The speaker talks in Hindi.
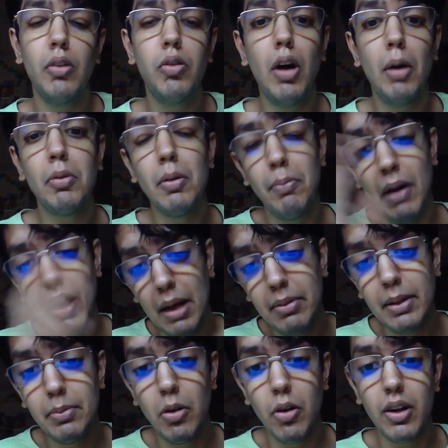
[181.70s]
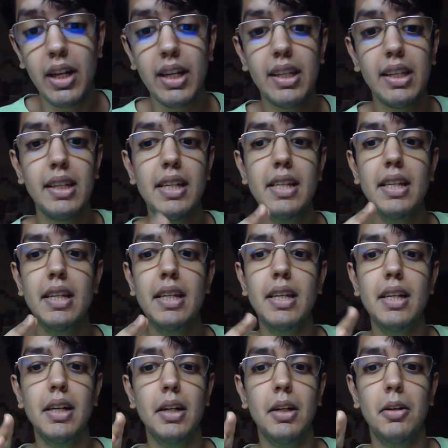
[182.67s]
वो आपको बार बार बोल रहे हैं
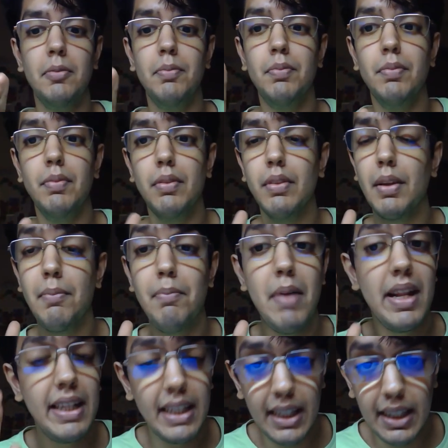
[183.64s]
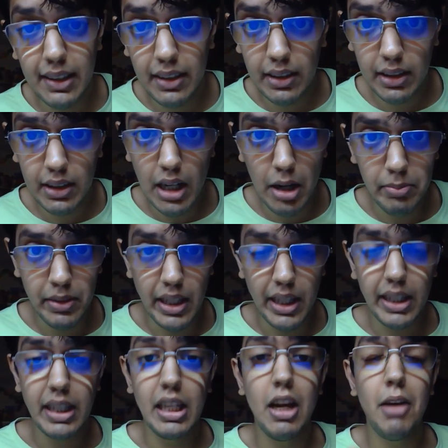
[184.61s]
कि आ, मैंने ये काम
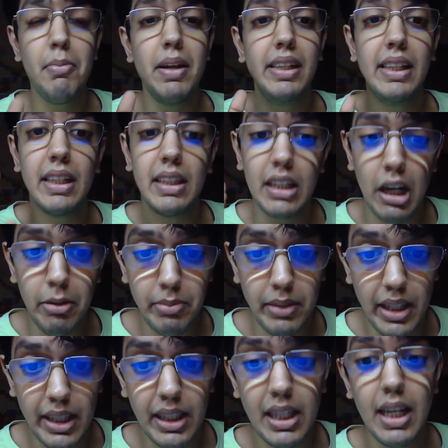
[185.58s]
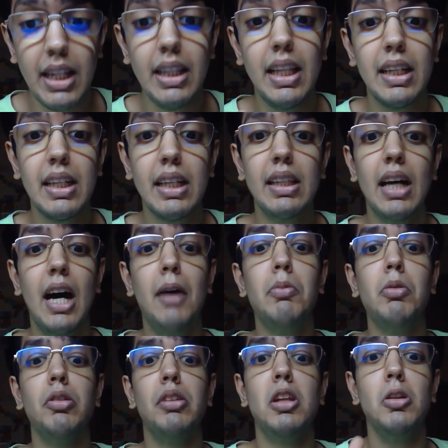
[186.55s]
नहीं किया मैंने ये काम नहीं किया लेकिन आप
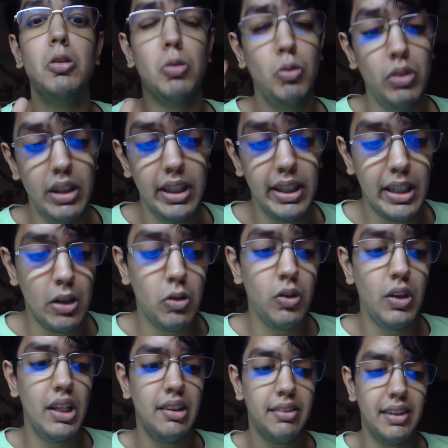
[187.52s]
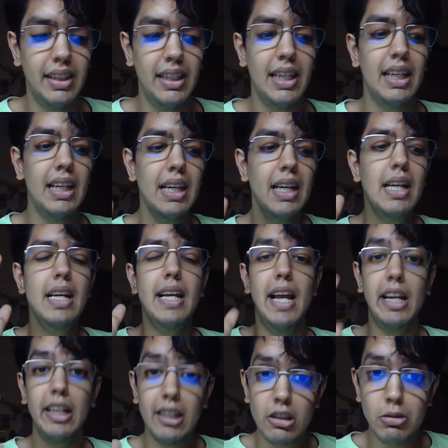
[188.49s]
उसकी सुन नहीं रहे हो इसलिए
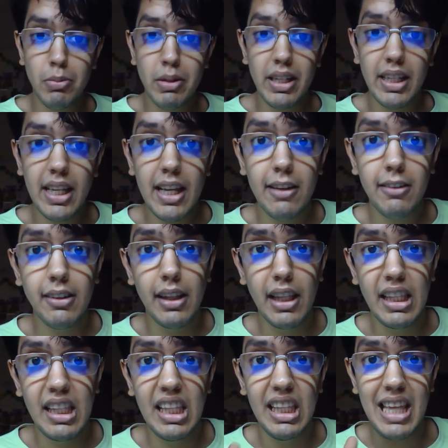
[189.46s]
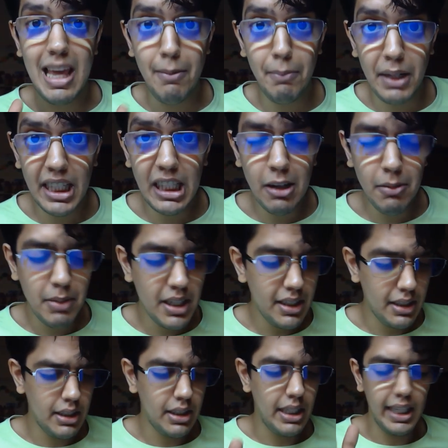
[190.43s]
इंग्लिश में ये ये मीडियम
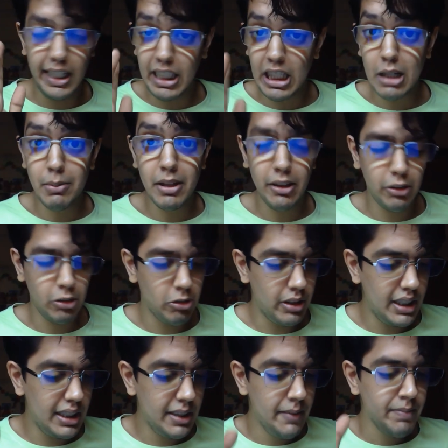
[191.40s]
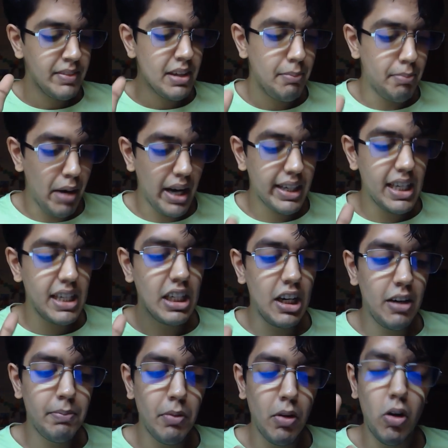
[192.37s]
है ईडियम है सॉरी बाकिंग
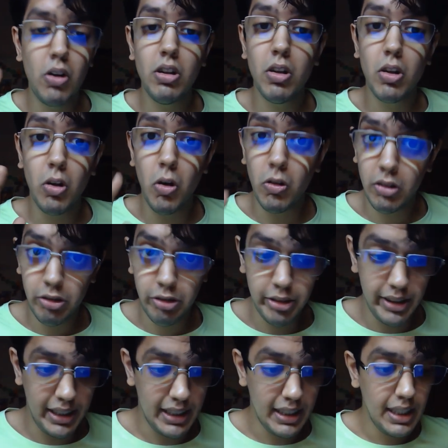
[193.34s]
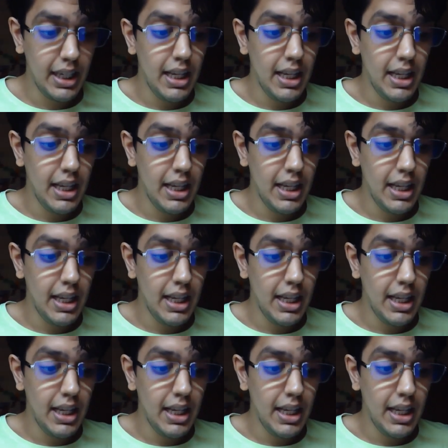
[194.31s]
अप ऑन अ रॉन्ग ट्री